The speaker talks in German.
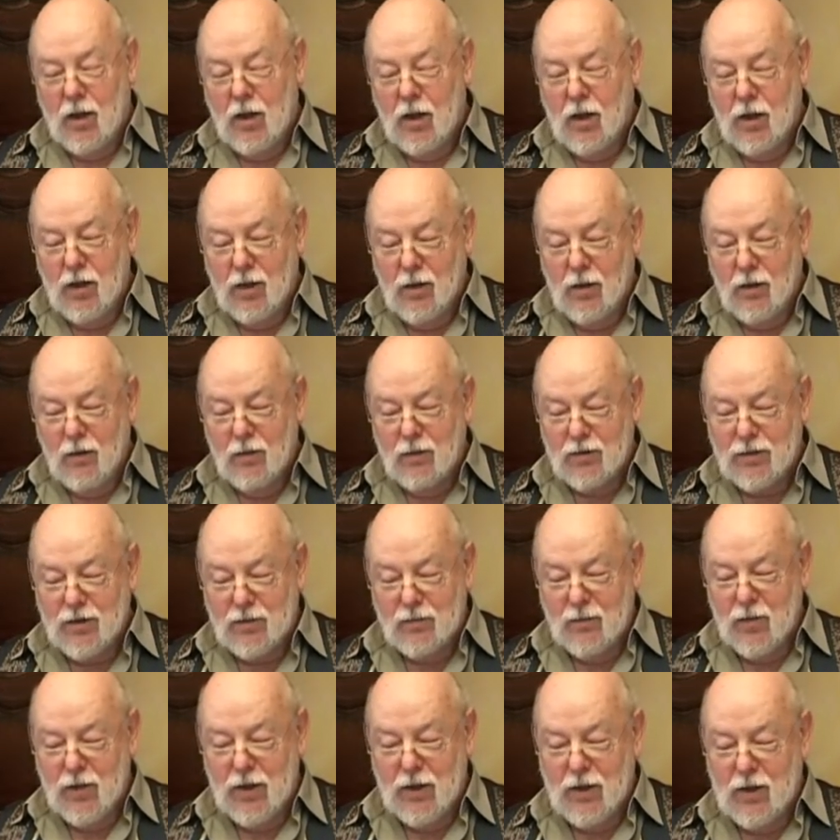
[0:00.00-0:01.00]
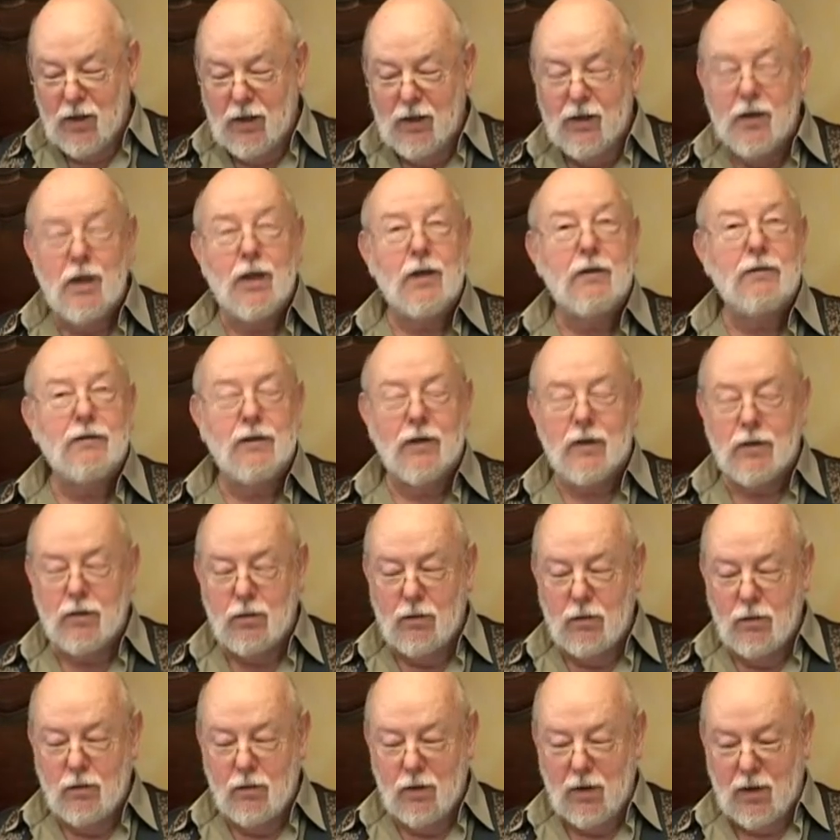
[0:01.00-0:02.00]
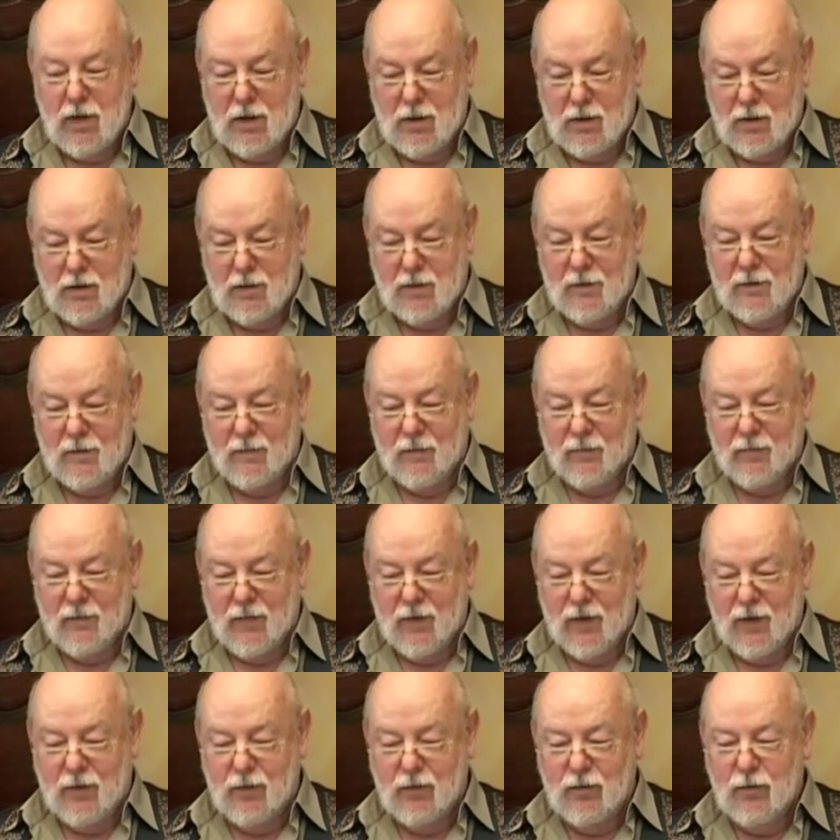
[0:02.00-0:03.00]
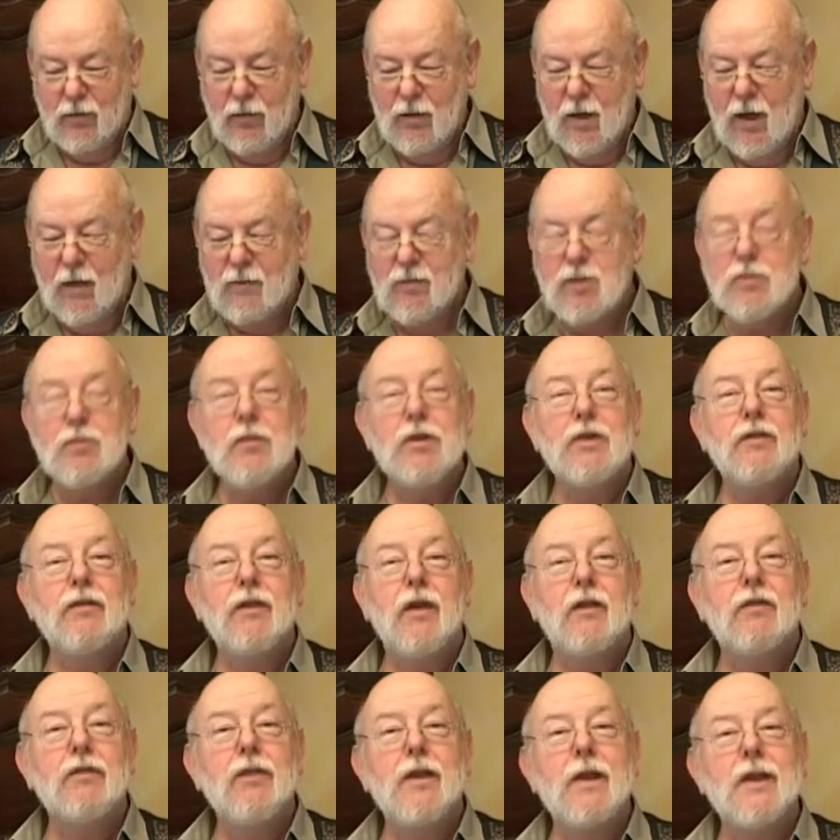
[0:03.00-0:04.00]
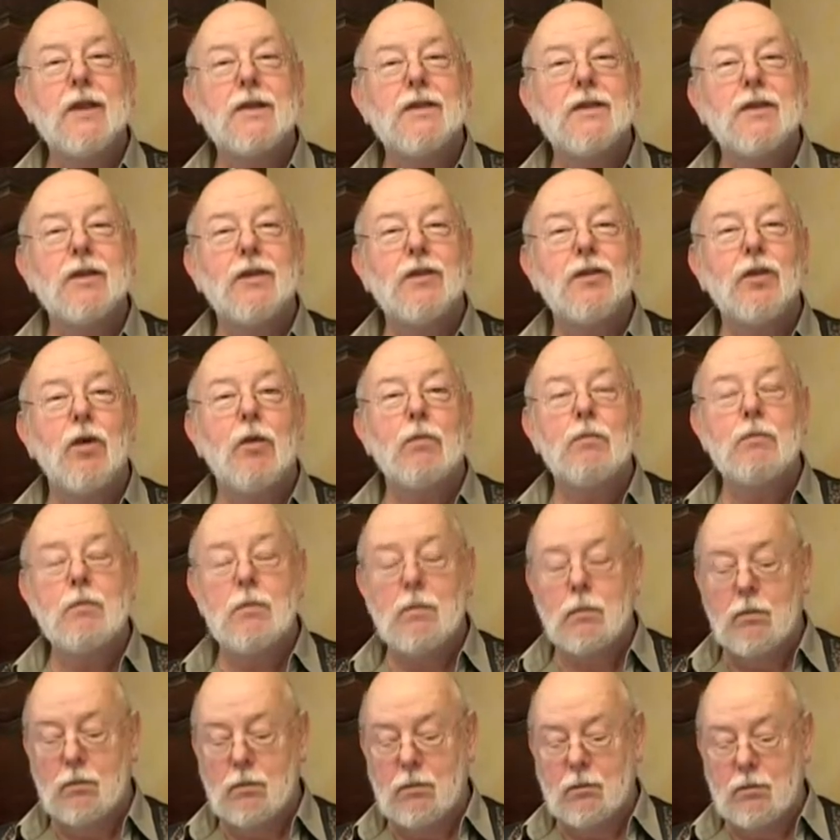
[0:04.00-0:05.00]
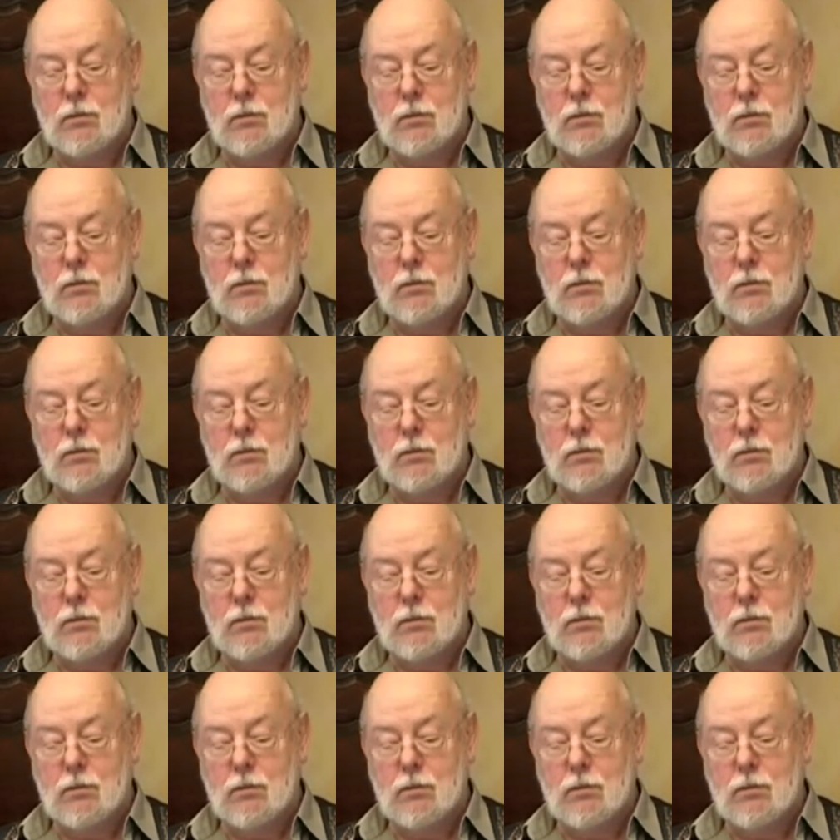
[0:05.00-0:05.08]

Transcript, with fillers: Ich lass mich heute nicht verkohlen, du nimmst mich für viel zu dumm.